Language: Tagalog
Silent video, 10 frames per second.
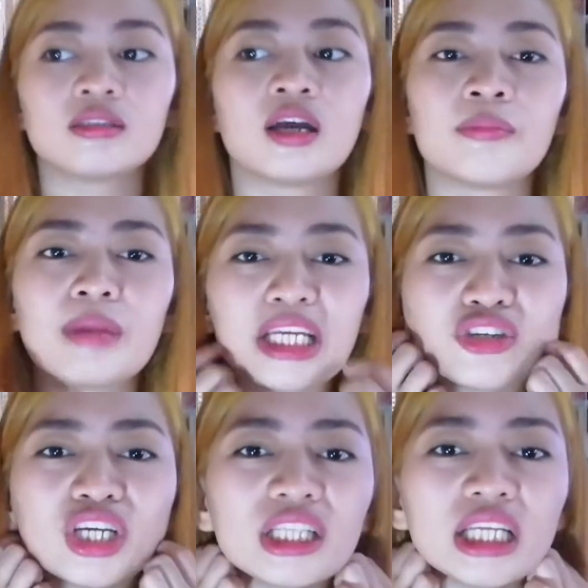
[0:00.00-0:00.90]
Yan.
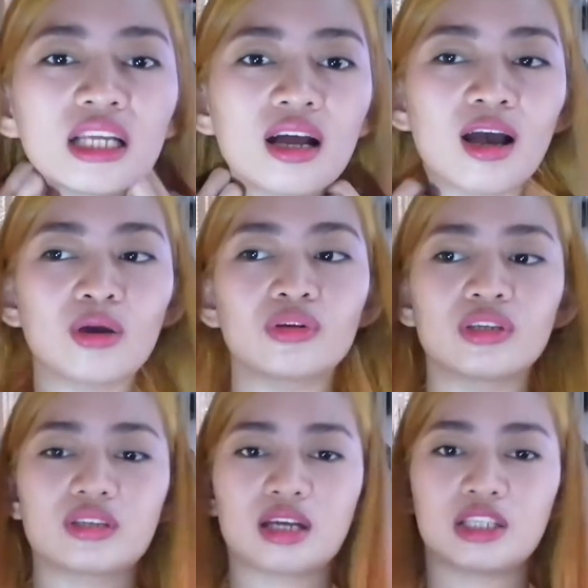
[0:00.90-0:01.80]
Medyo hindi lang ako
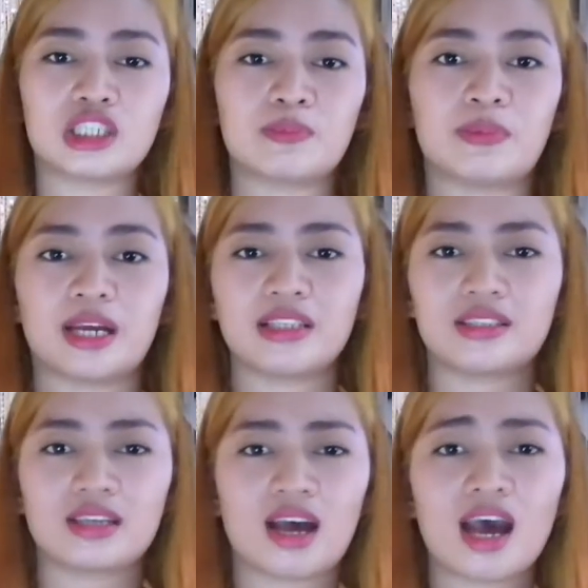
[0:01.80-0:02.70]
na-satisfied
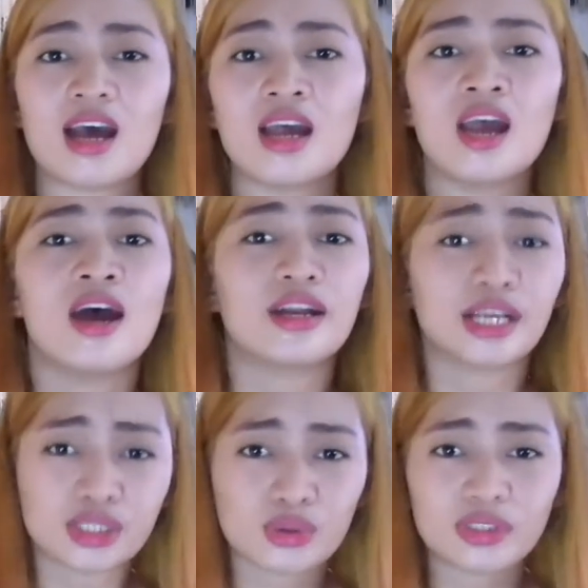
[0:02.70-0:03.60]
sa
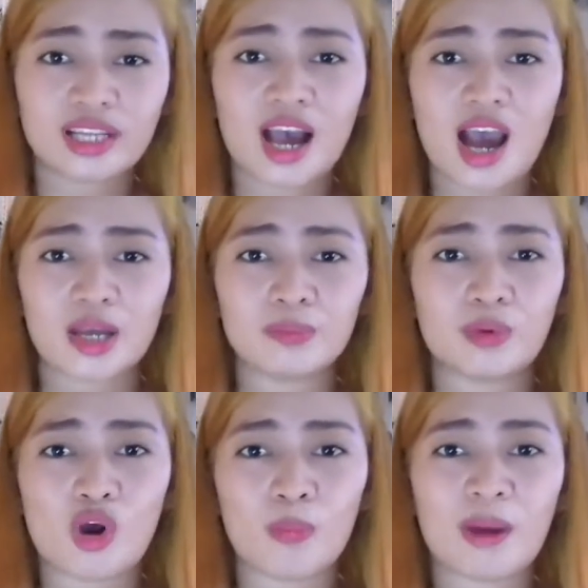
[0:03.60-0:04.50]
result ng aking
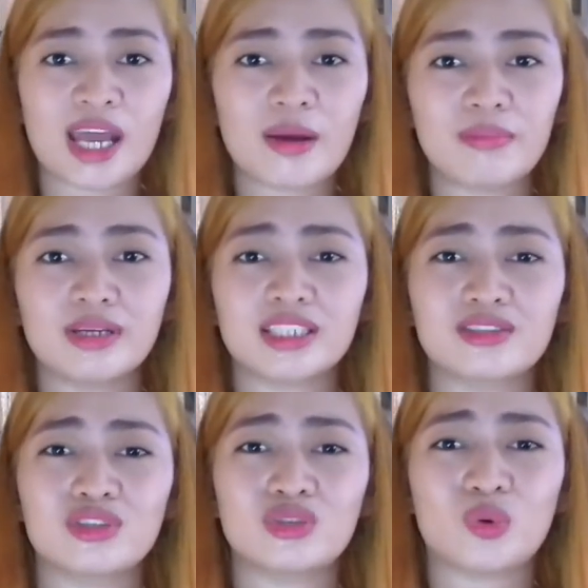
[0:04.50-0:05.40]
buhok. Parang mas
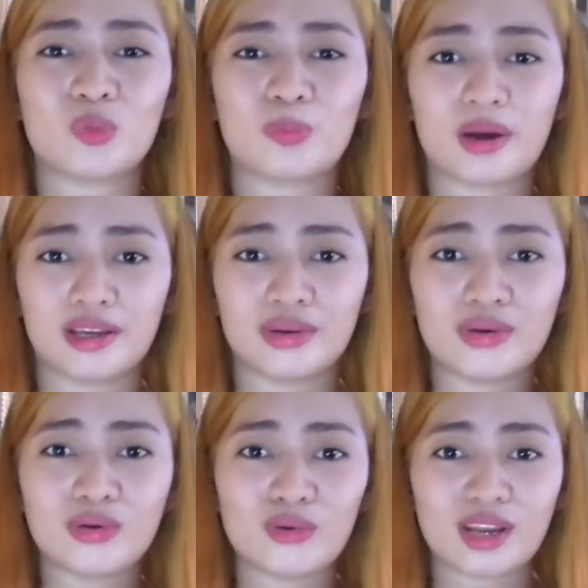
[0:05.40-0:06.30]
gusto ko pa
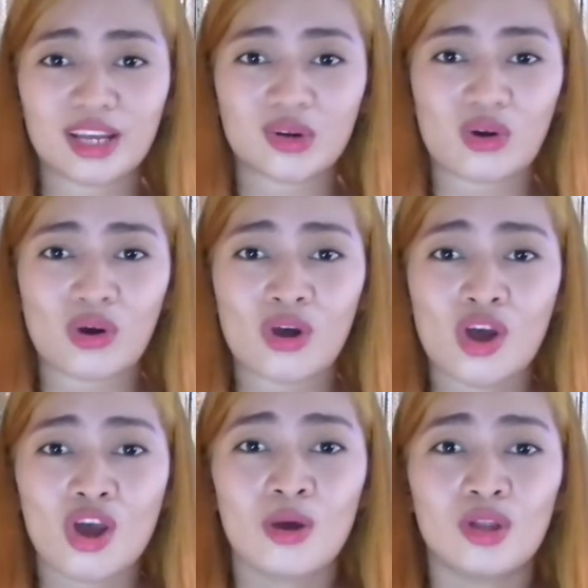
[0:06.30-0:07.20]
yung kulay ko
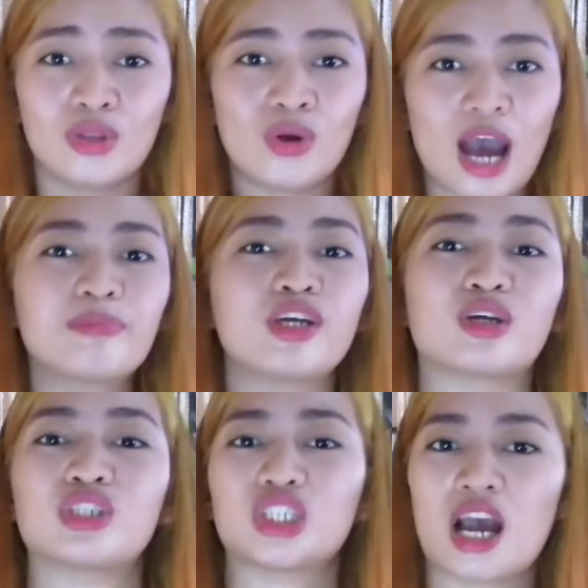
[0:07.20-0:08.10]
nung
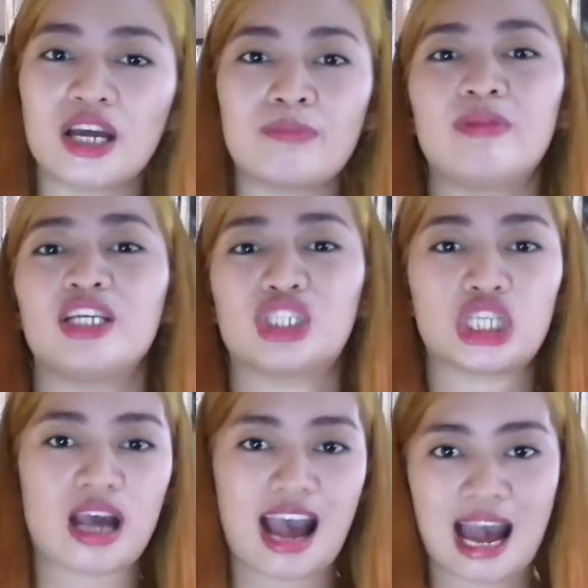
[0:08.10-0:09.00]
after ko siyang
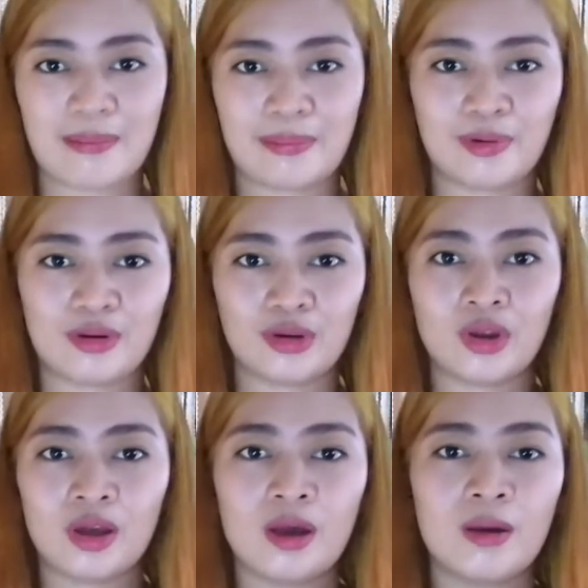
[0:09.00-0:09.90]
i-bleach kahapon.
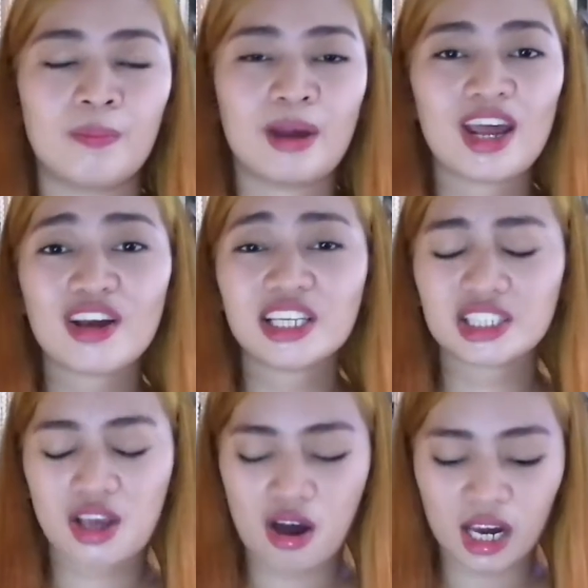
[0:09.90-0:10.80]
Pero
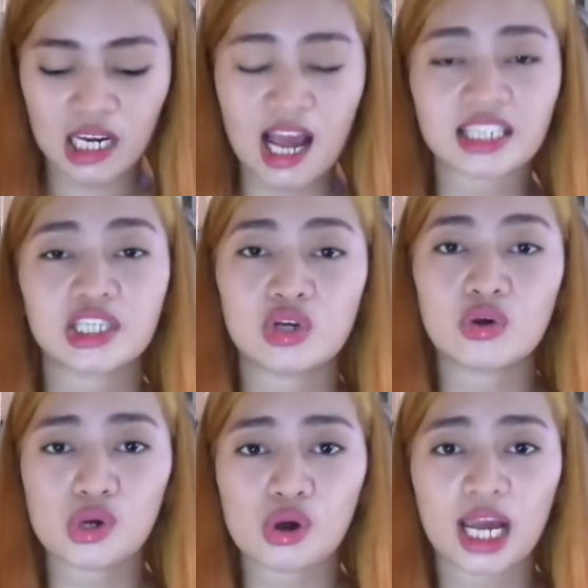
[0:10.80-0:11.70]
it's okay lang.
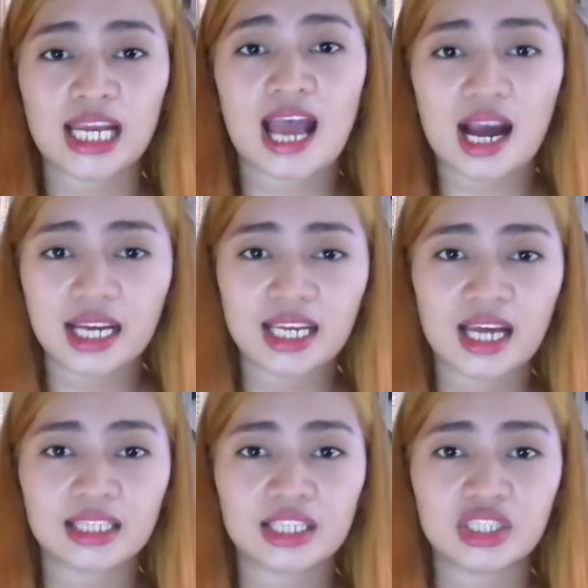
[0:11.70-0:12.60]
Siguro kailangan
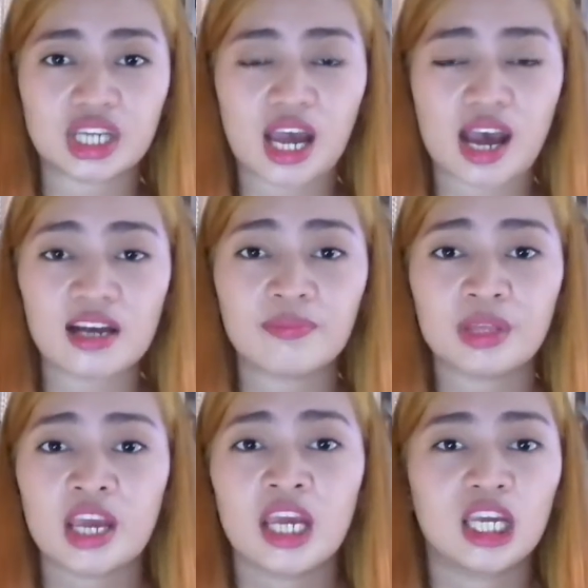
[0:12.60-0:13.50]
natin siyang
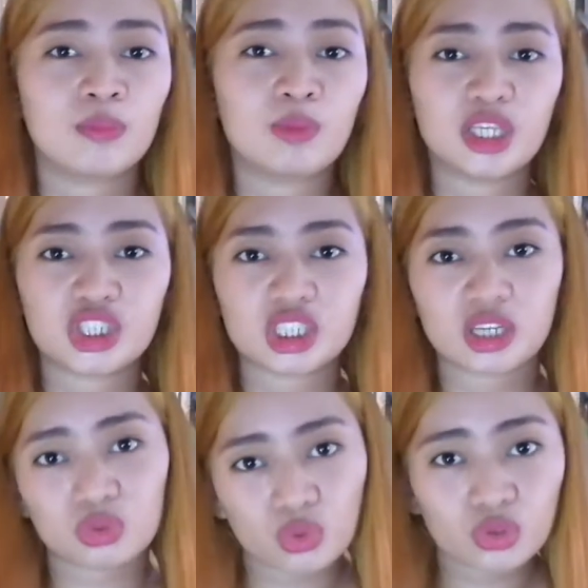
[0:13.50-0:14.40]
i-bleach
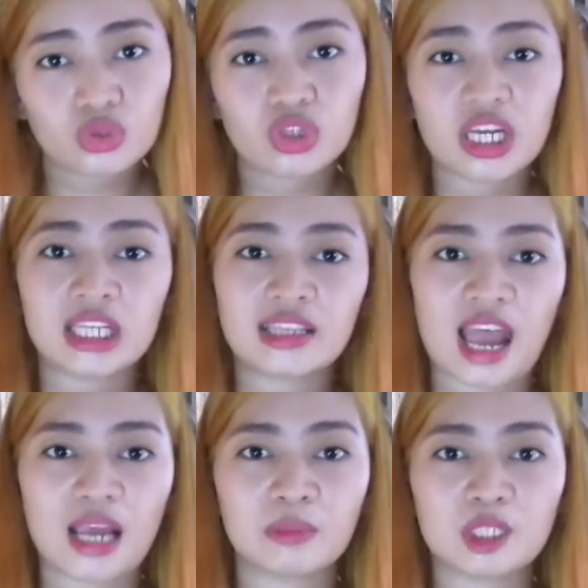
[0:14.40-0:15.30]
ng 2 to 3
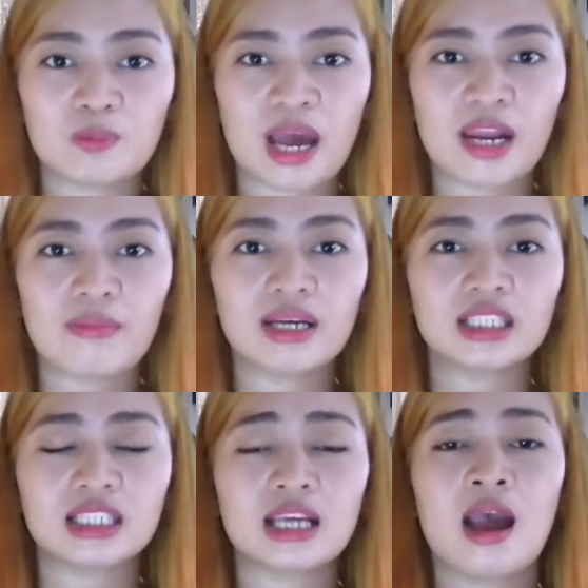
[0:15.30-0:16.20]
times para
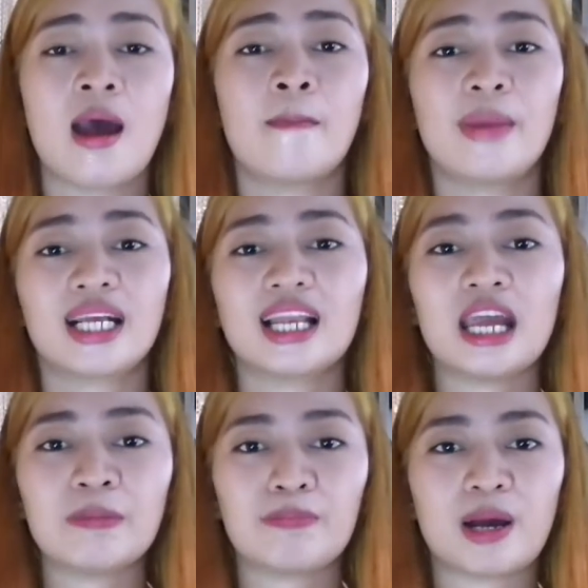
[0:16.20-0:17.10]
mas
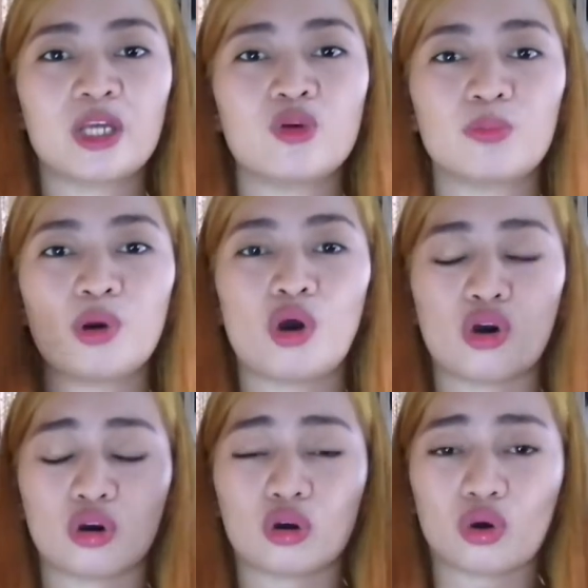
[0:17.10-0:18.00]
mag-light pa yung
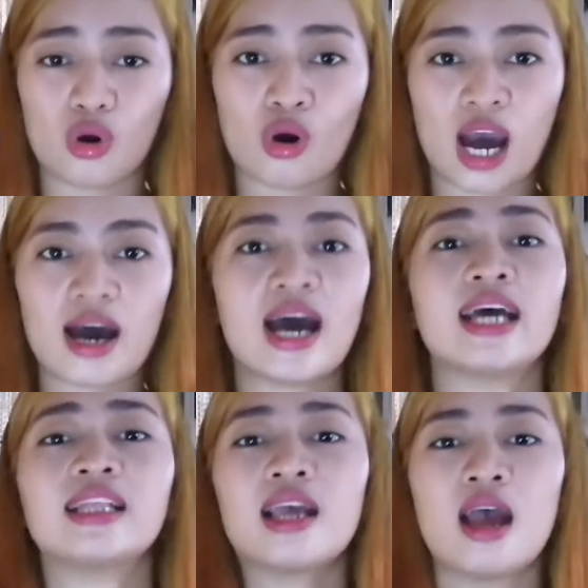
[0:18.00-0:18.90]
buhok ko
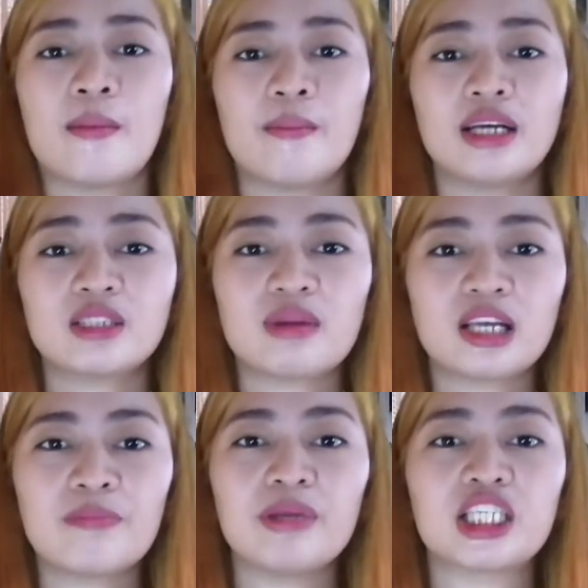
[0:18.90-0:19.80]
at mas
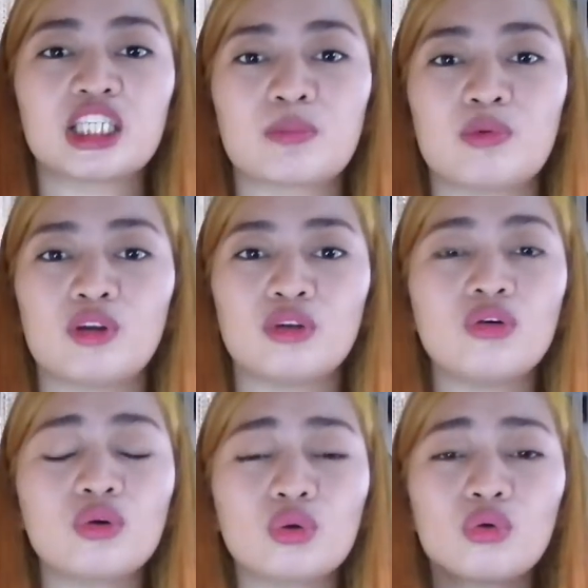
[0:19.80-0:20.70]
maging visible
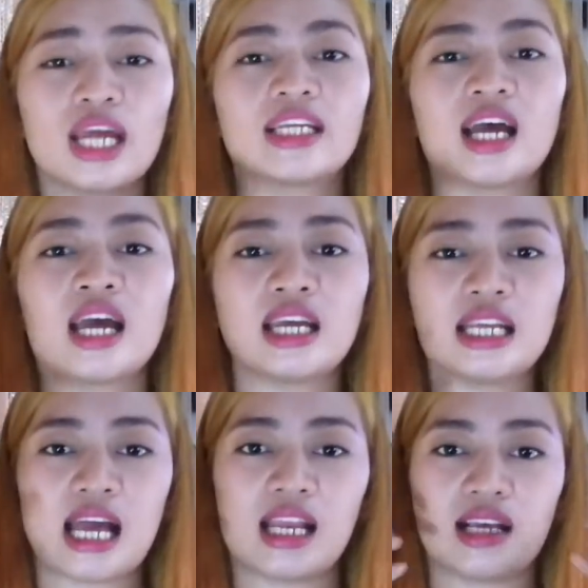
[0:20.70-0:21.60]
yung kulay na
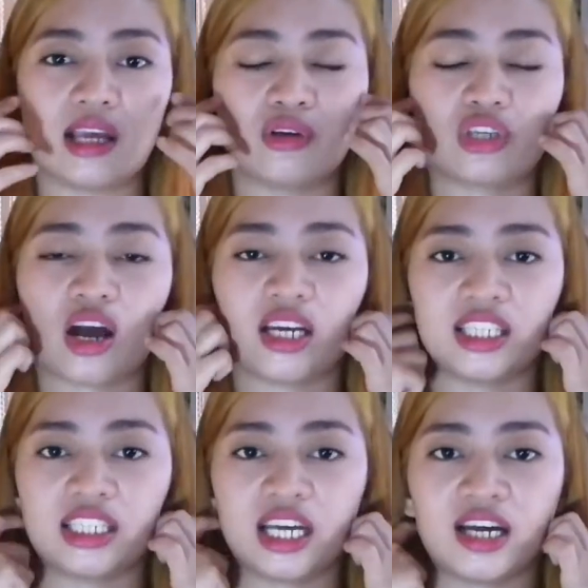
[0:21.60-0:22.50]
ilalagay ko sa
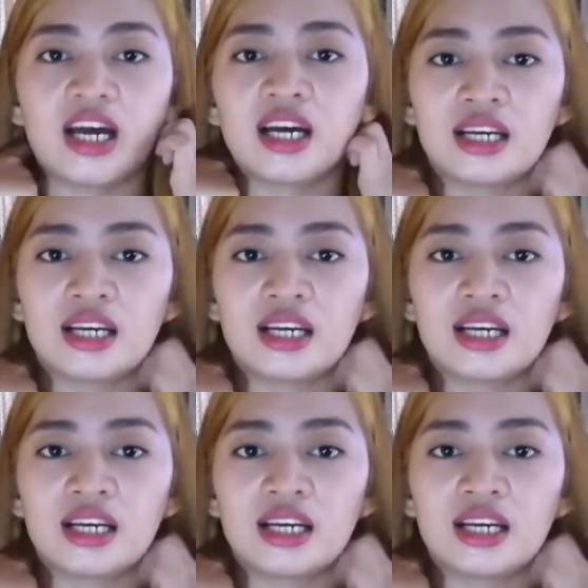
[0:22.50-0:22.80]
kanya.